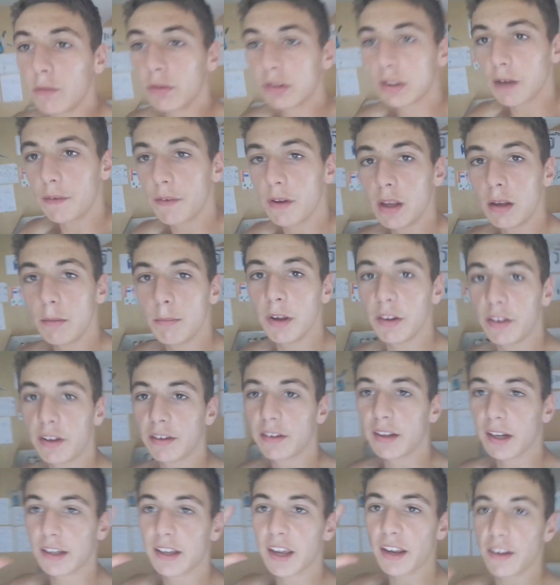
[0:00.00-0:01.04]
vous avez aimé ces
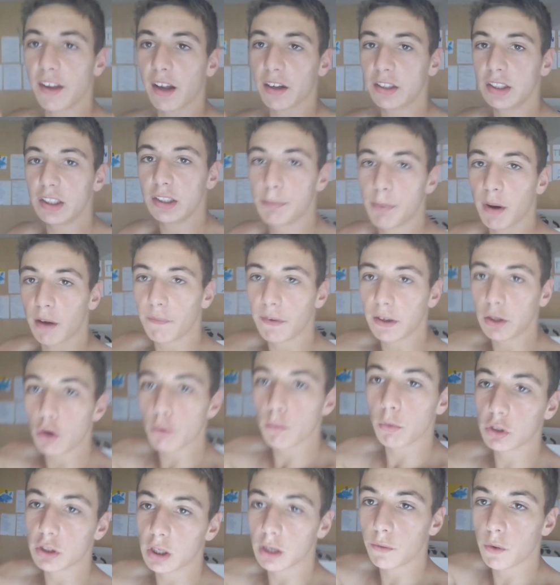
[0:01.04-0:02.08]
5 exercices, ben, faites-le
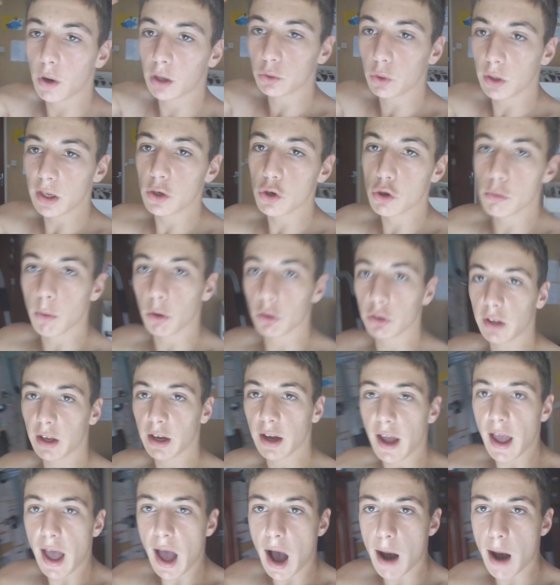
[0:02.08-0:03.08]
moi savoir dans les commentaires,